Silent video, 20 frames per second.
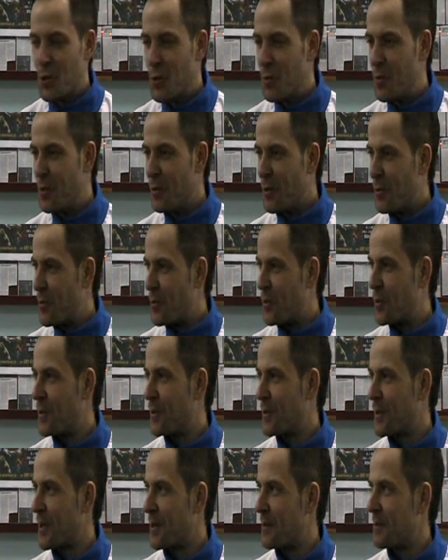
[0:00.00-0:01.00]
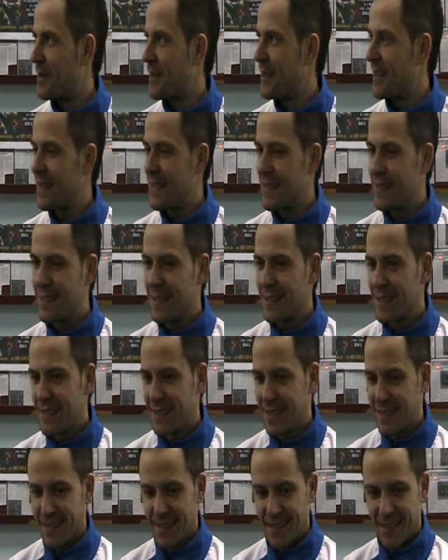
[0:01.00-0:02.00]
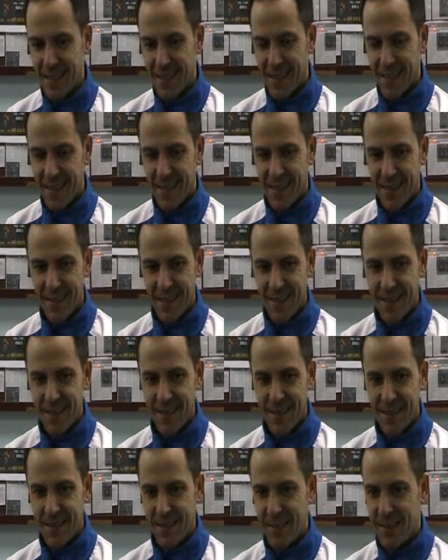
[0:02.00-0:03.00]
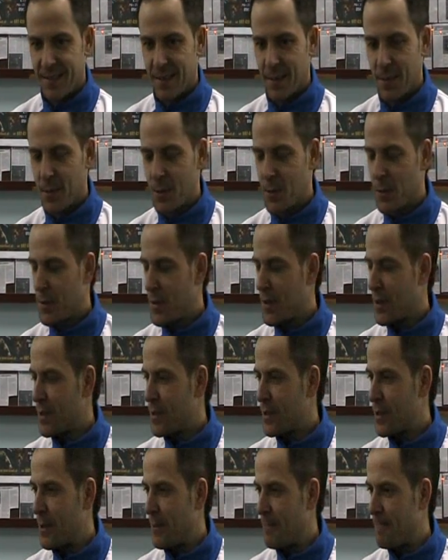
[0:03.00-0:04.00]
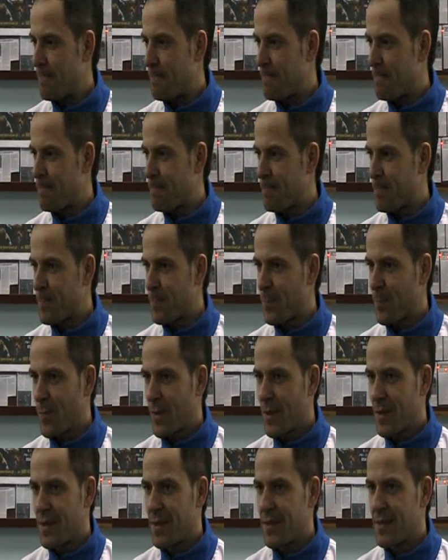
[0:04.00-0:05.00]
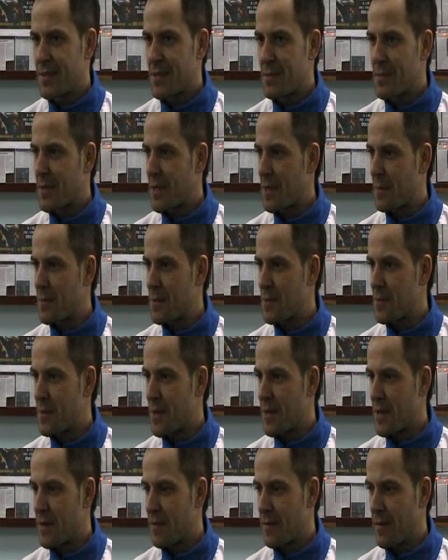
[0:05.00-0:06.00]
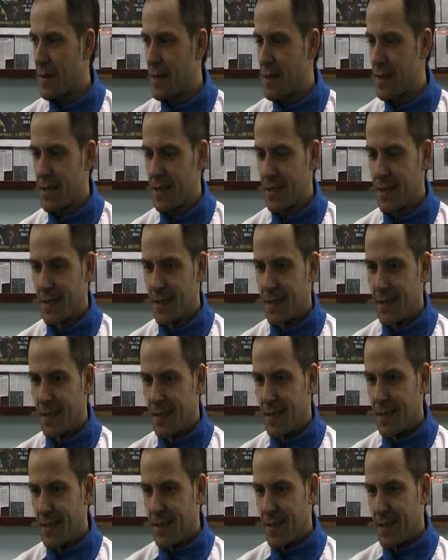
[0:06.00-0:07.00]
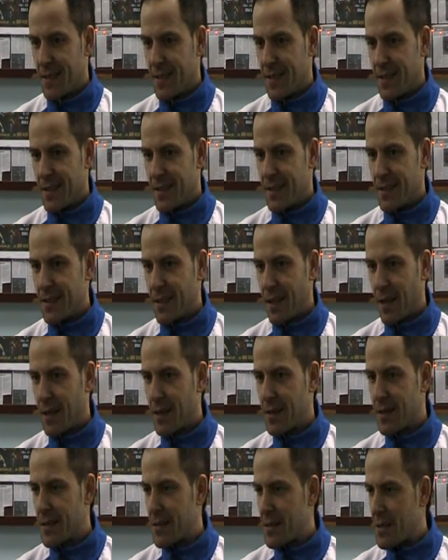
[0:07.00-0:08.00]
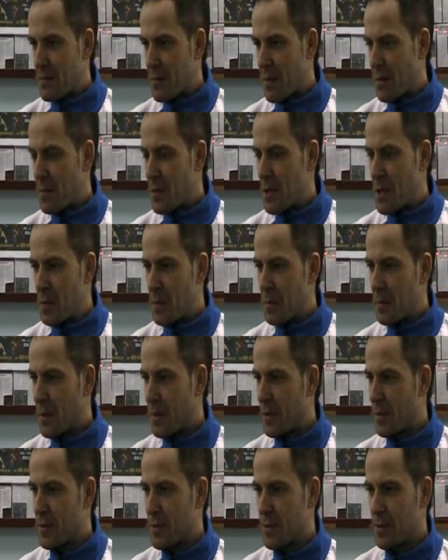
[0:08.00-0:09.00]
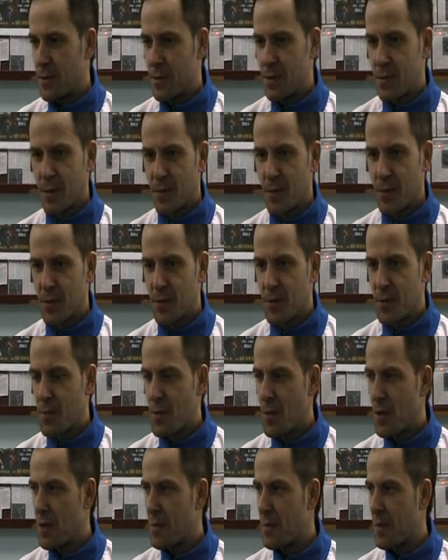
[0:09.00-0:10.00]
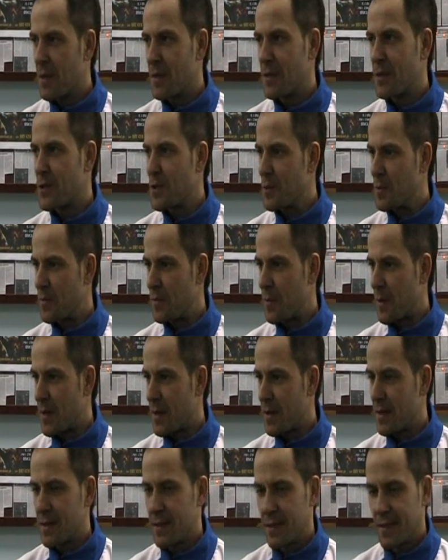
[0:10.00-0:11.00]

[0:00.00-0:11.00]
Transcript: Ubyło pół kilograma, ale e, absolutnie gdzieś tam nie jestem na etapie zbijania wagi. I tak jestem na minimum tego, co, co, co, co mogę mieć, żeby w miarę